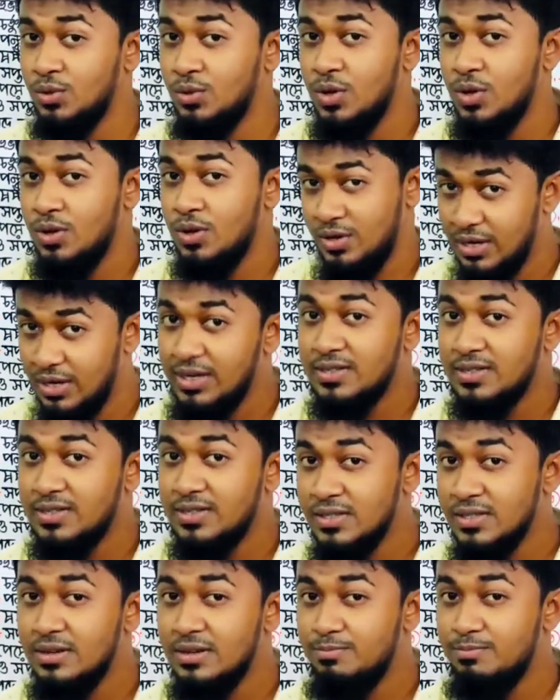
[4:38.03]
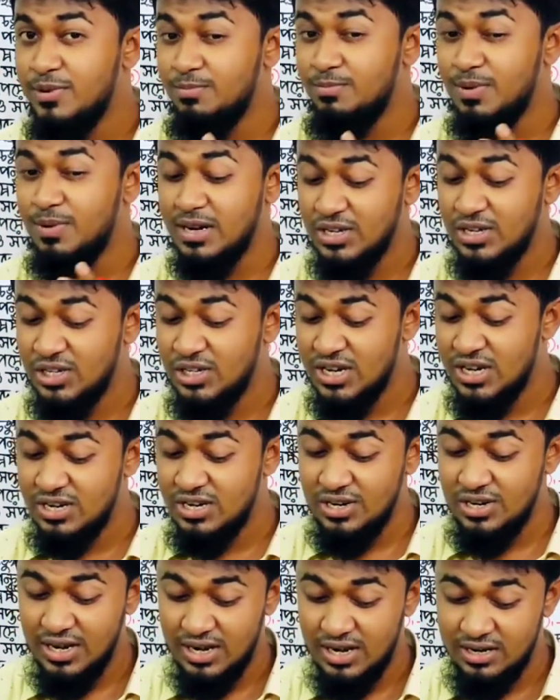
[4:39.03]
ঠিক আছে প্রিপারেশান
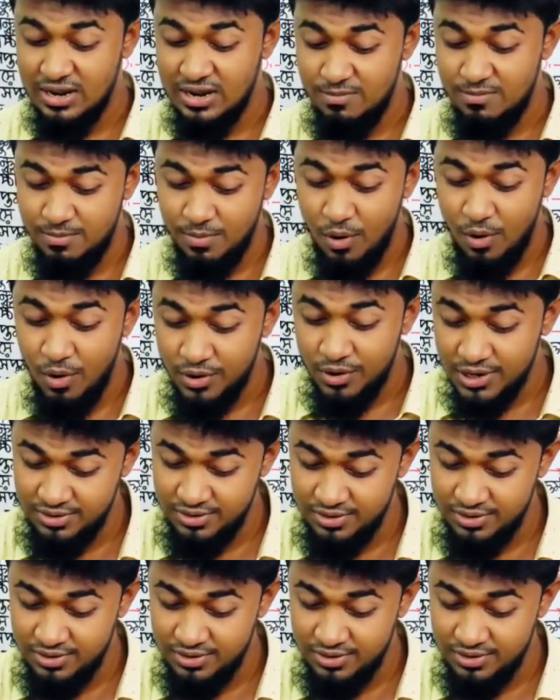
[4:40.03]
নেওয়াটা ইম্পর্টেন্ট